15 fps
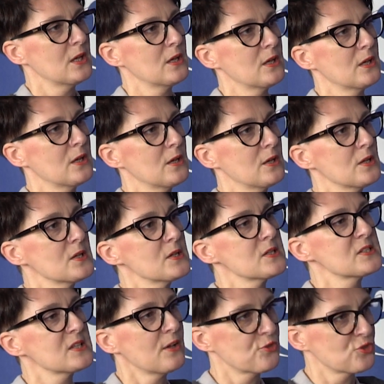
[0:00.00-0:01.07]
e,
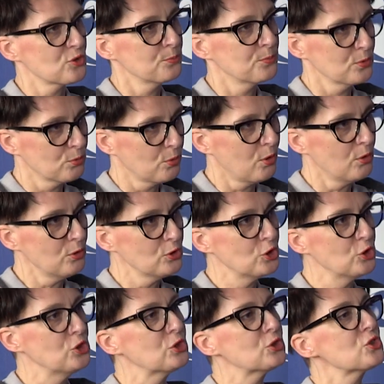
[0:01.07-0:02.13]
zawsze było
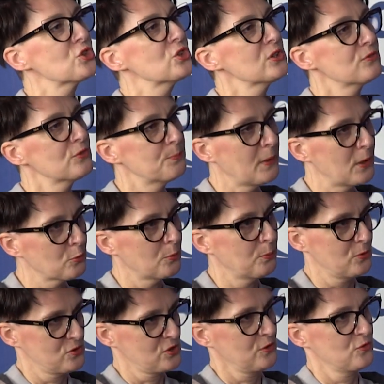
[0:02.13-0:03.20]
i nigdy się nie wyparło
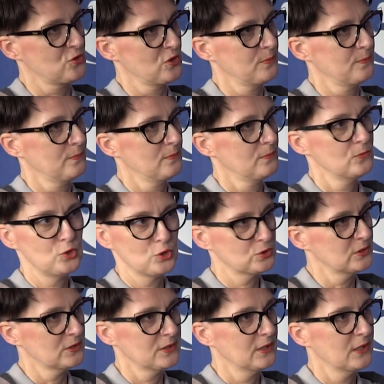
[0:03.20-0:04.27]
polskiej wsi. Nigdy.